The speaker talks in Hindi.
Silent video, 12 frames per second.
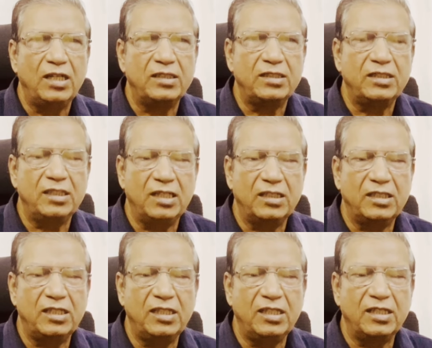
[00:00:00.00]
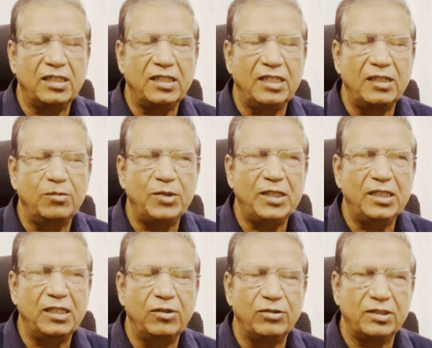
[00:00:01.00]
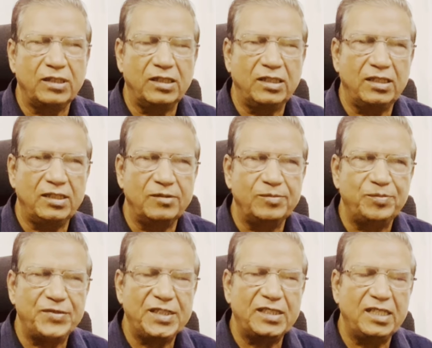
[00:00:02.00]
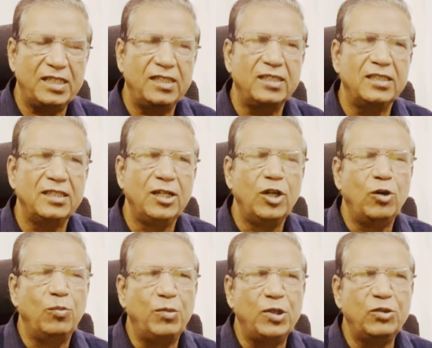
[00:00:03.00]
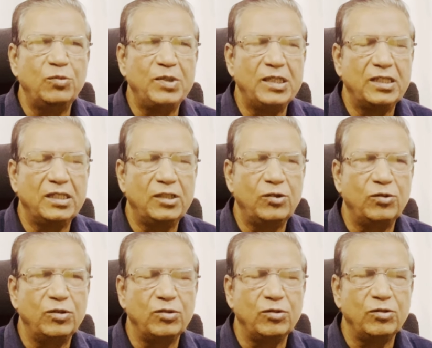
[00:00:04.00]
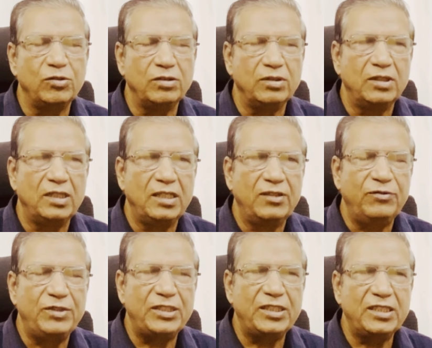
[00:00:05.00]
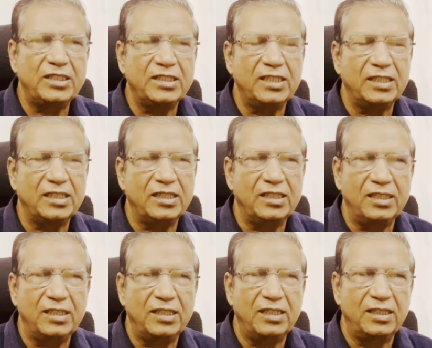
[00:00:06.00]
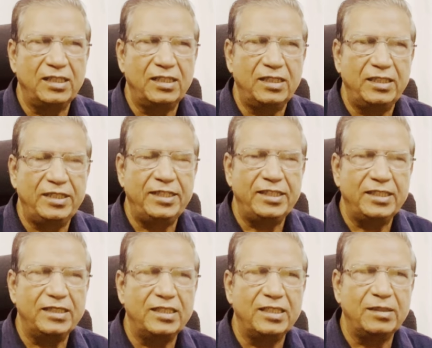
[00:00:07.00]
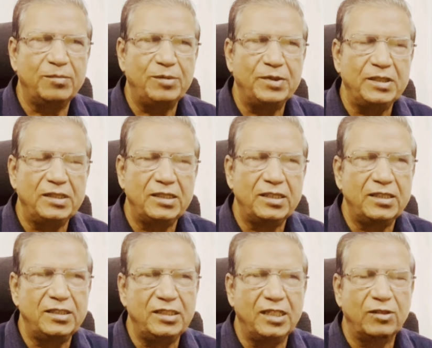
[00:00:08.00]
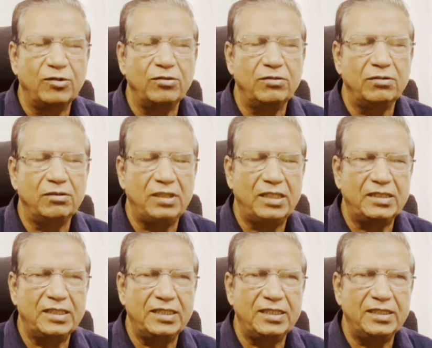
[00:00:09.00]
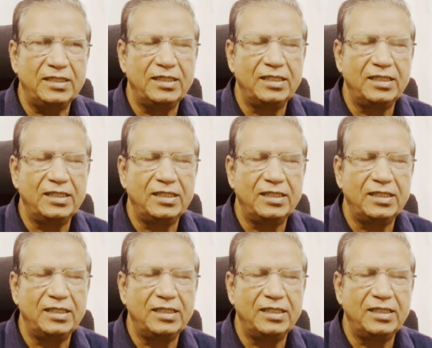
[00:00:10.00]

अत्यधिक कठिनाई पैदा हो सकती है इसलिए मधुमेह के रोगियों को विशेष करके एडी के दर्द पर जागरूक होना चाहिए